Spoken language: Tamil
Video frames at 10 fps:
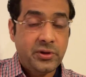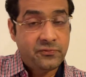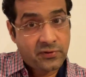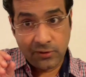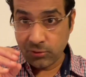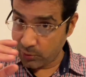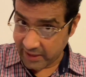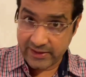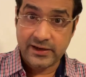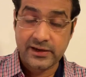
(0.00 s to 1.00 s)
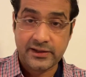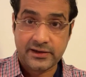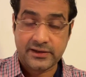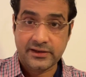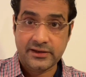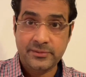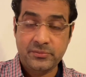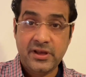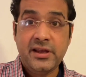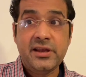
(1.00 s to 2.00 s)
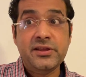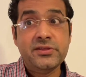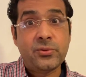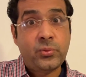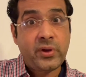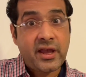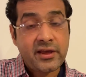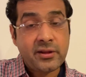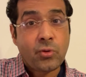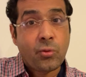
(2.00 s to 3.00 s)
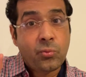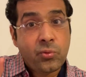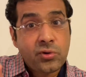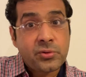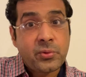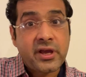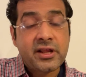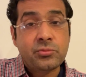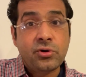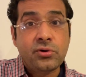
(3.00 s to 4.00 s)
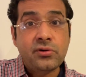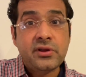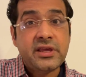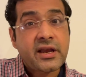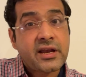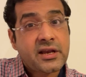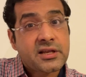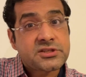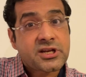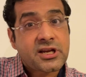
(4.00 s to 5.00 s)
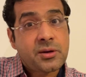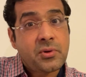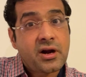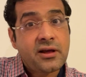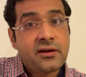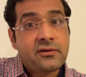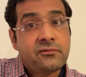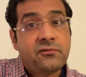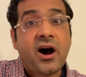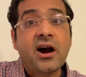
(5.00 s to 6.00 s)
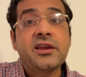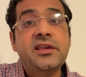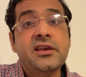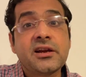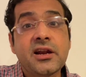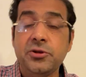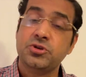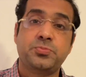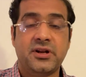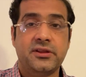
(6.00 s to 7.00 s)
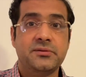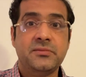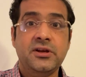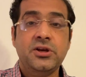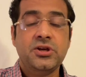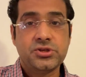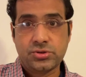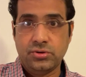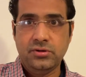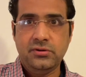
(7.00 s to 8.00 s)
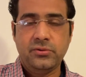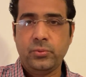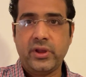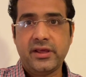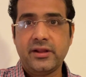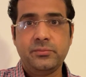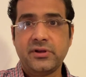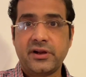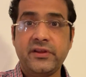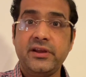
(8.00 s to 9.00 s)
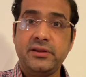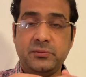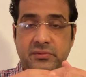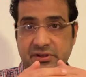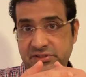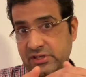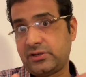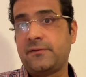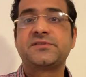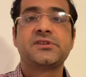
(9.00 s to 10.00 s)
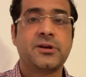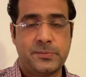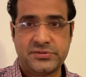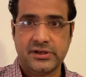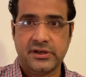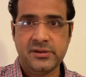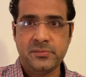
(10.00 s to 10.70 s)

இவ்வளவு வேதங்கள் இருக்குது இந்த வேதம் ஒவ்வொரு வேதமும் எக்கச்சக்கமான வாக்கியங்களை யூஸ் பண்ணுது ஸோ வேதம்ங்கிறது செட் ஆஃப் ஸ்கிரிப்ட்ஸு